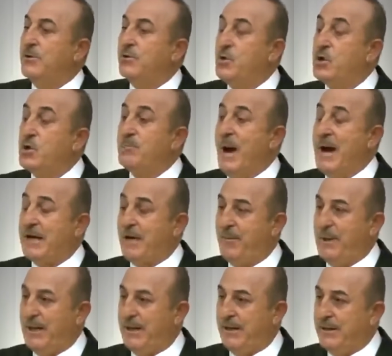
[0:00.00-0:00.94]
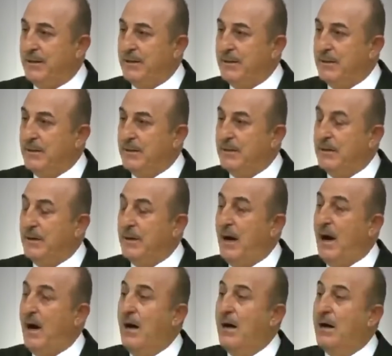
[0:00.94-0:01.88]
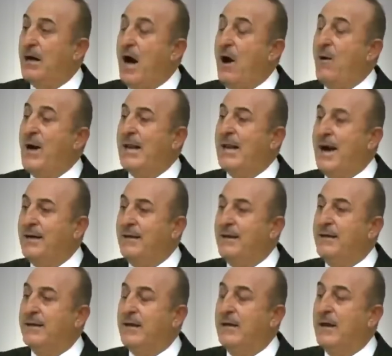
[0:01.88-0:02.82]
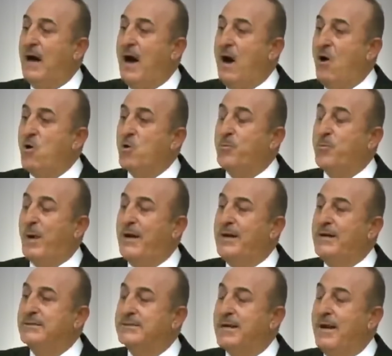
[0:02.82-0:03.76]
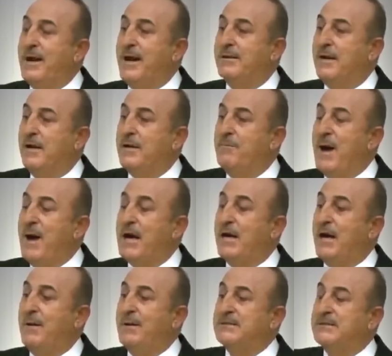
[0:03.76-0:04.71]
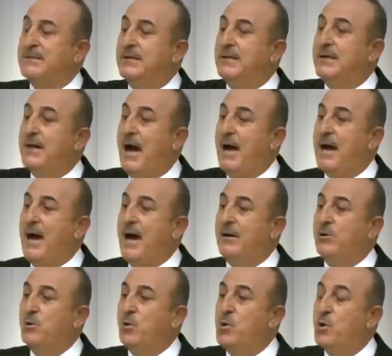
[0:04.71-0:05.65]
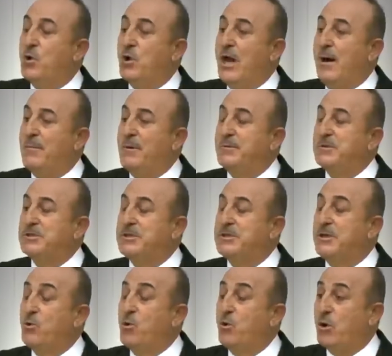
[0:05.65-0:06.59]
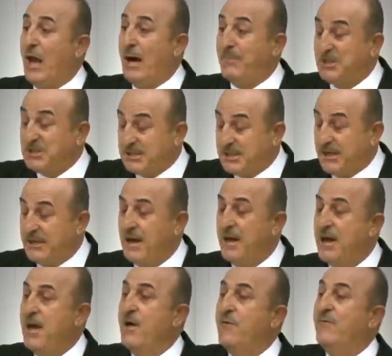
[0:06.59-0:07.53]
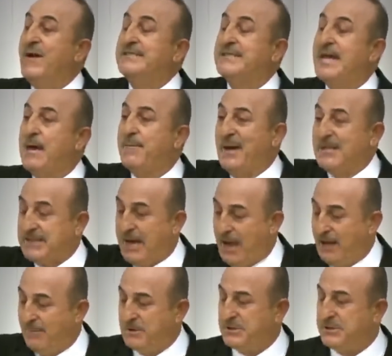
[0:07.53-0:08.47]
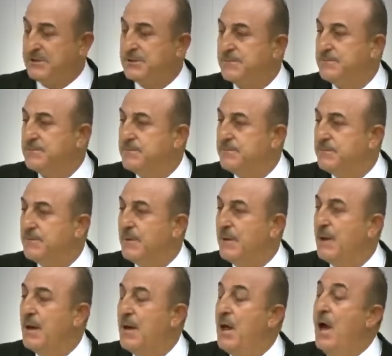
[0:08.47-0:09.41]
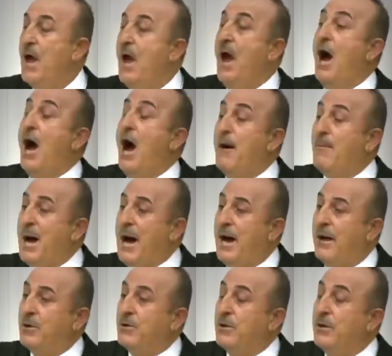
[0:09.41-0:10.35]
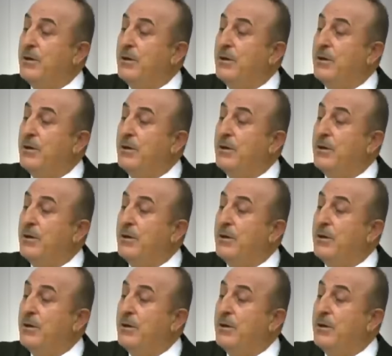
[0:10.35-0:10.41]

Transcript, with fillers: Türk mahkemeleri Kavala ile ilgili Avrupa İnsan Hakları Mahkemesi'nin kararını uygulamamıştı, uygulamıştır ve serbest kalmıştır. Ama